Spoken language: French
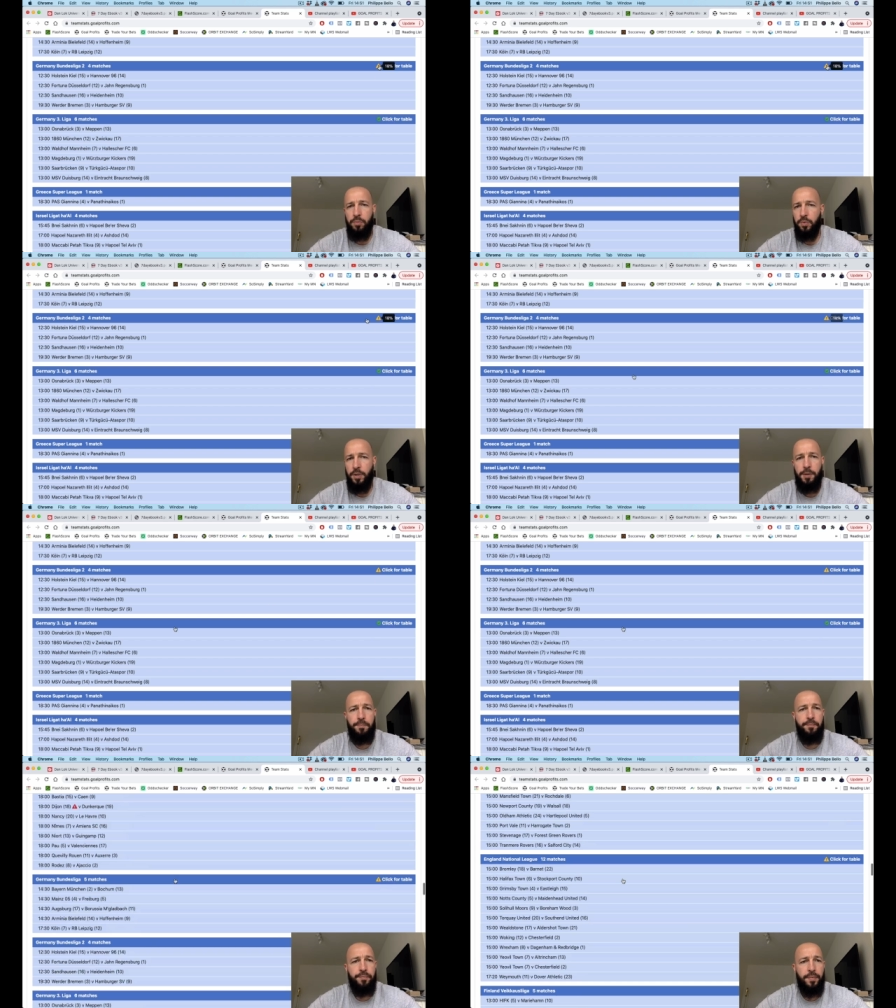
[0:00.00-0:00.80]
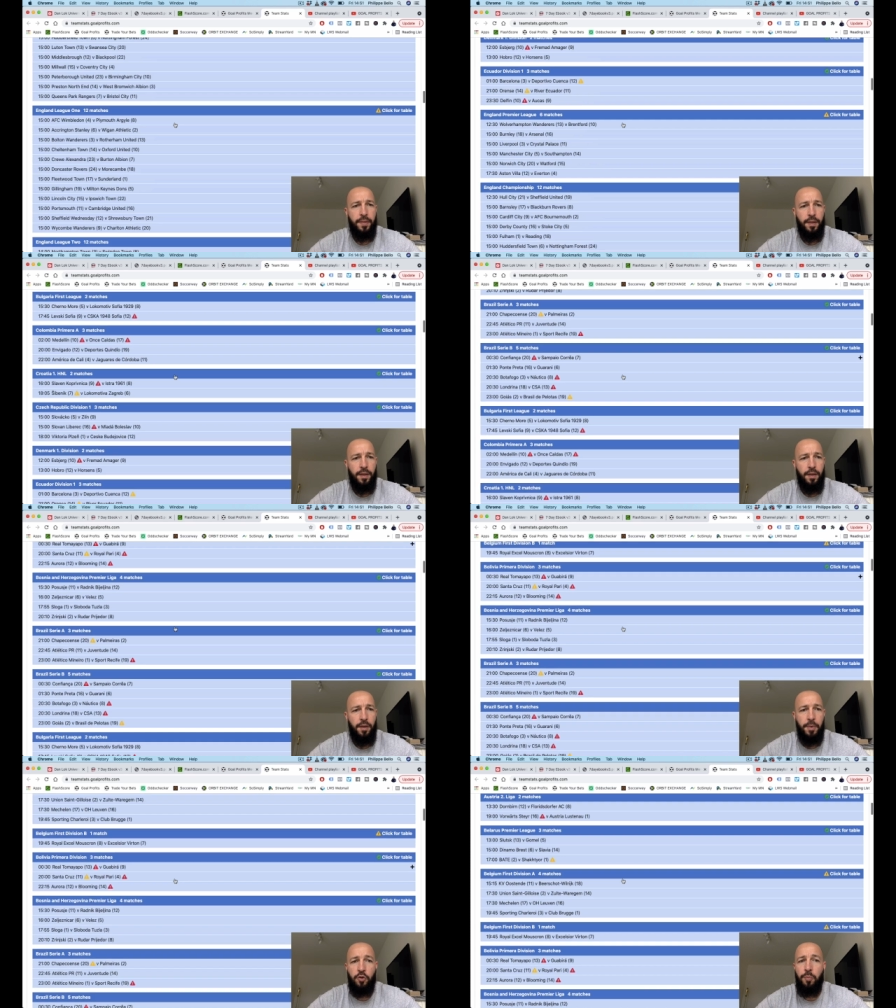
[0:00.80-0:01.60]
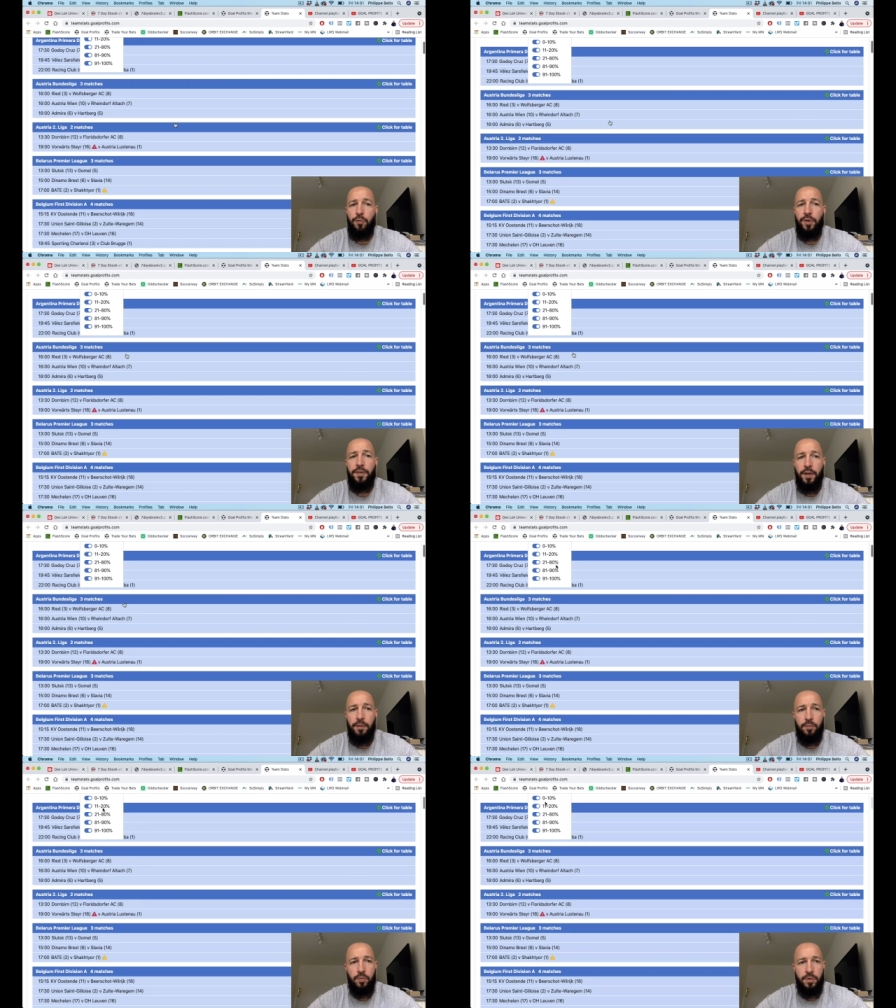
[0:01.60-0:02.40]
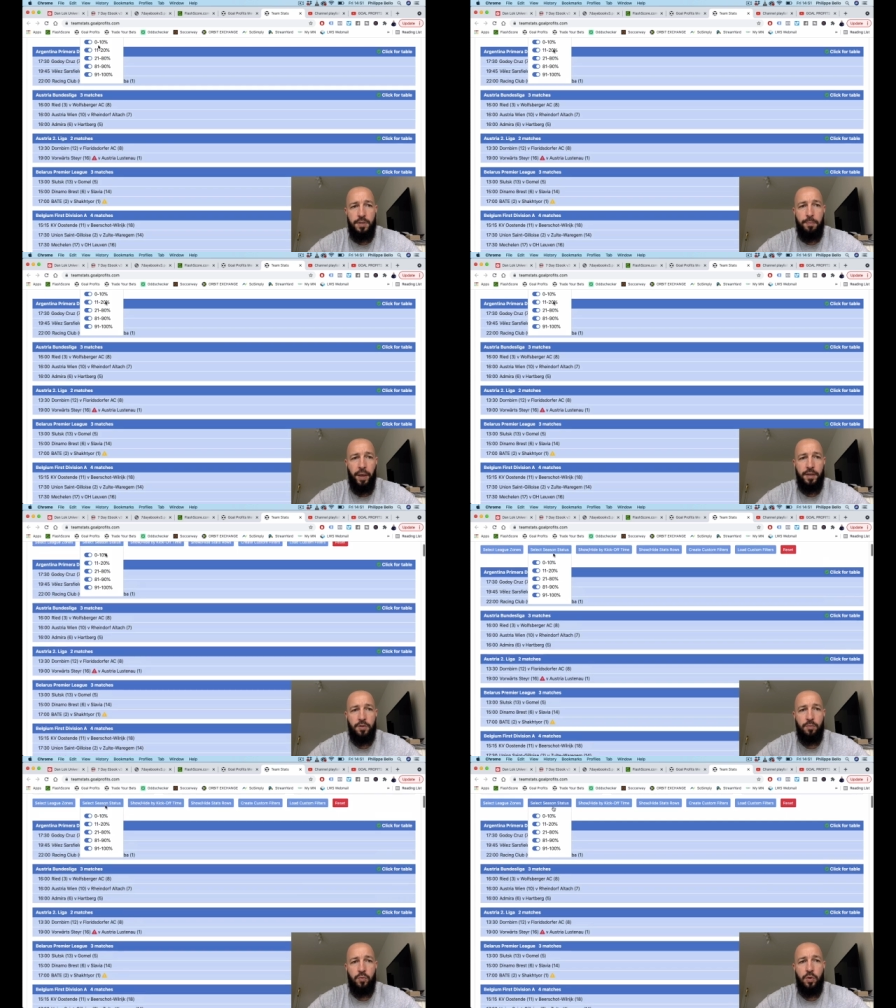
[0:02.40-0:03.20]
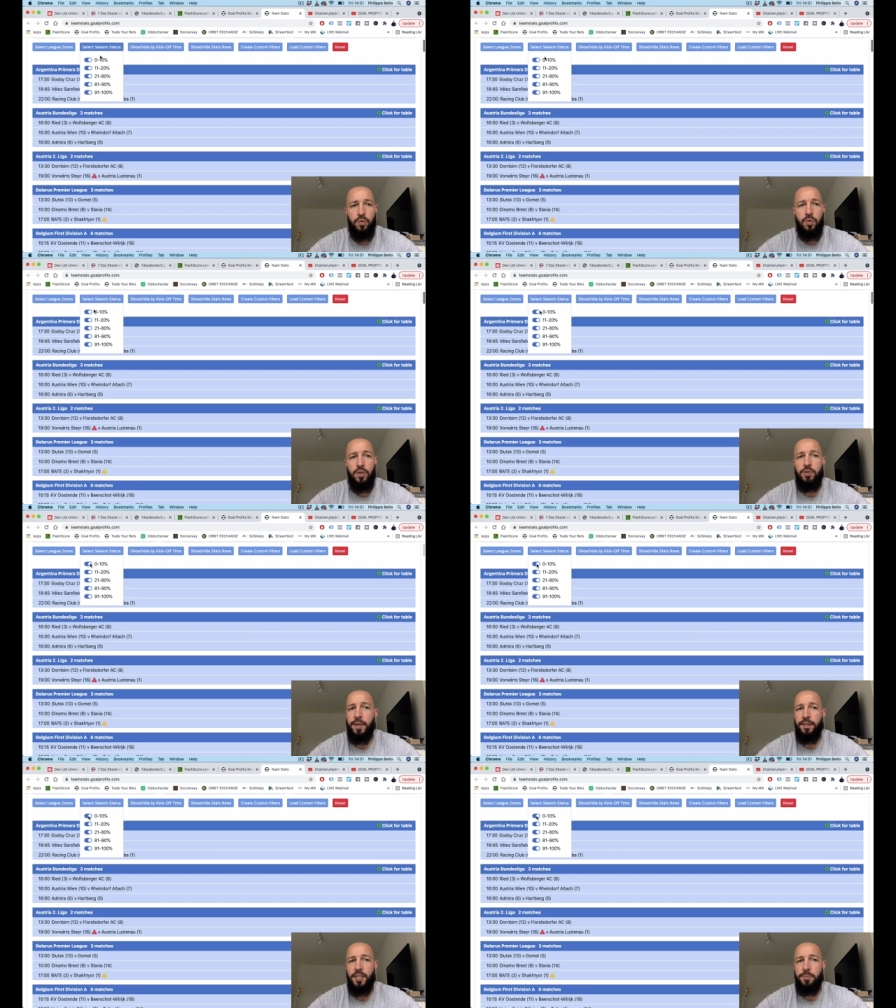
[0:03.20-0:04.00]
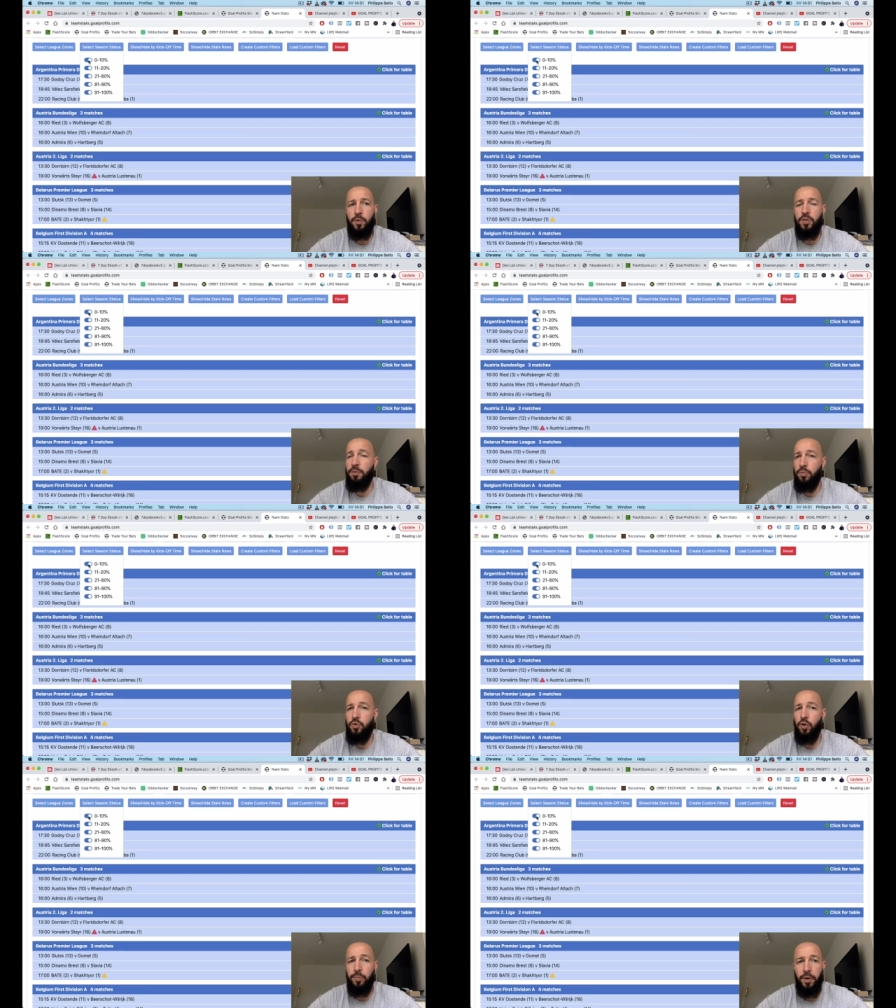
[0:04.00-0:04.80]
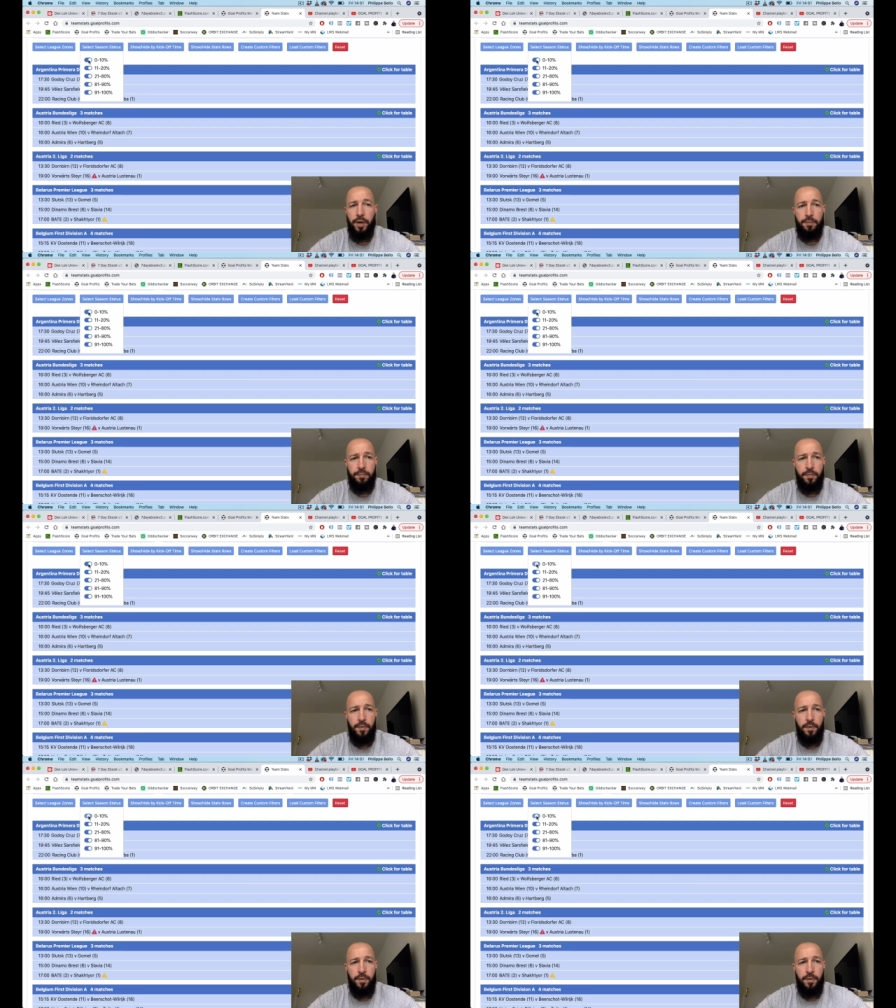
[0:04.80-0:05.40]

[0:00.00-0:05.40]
ok eh bien, tu peux filtrer. Donc si par exemple, toi, tu te dis, je ne m'intéresse pas au début de championnat,